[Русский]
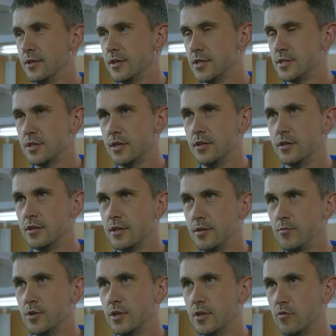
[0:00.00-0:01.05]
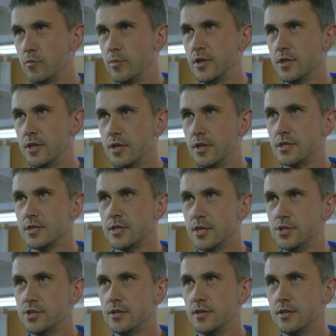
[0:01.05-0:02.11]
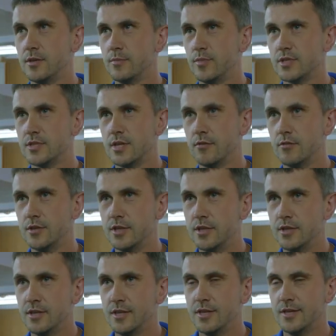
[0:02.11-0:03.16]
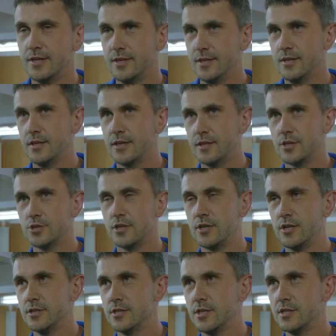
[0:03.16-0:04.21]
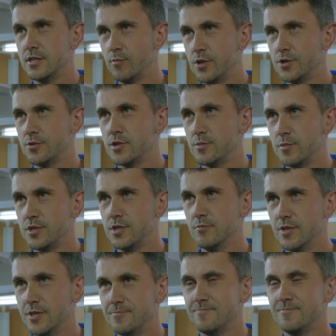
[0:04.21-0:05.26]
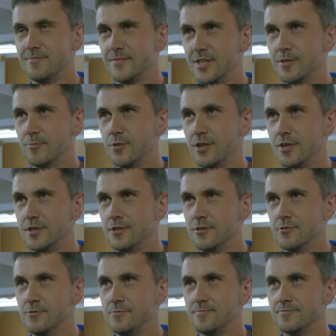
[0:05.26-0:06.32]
нацелен именно на выполнение задачи поставленной. От нашей организации большое спасибо данному коллективу.